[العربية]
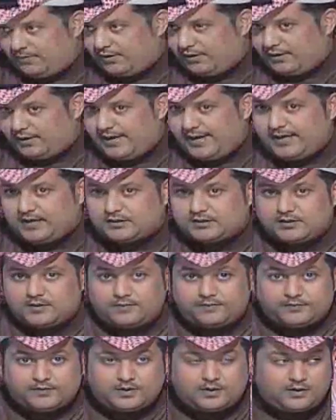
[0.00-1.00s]
امر نعم، للناس نعم.
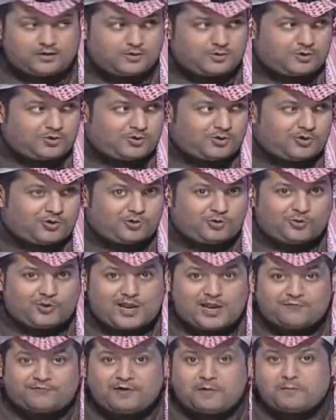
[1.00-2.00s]
انه
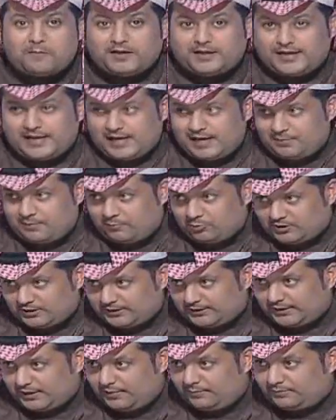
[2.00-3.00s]
لا يفهم من كلام ابو
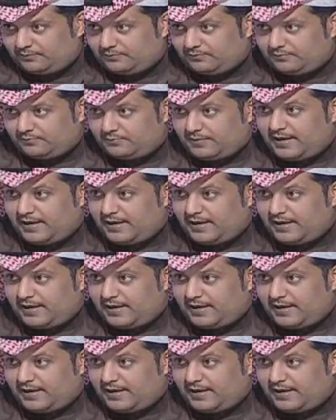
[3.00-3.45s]
سطام لا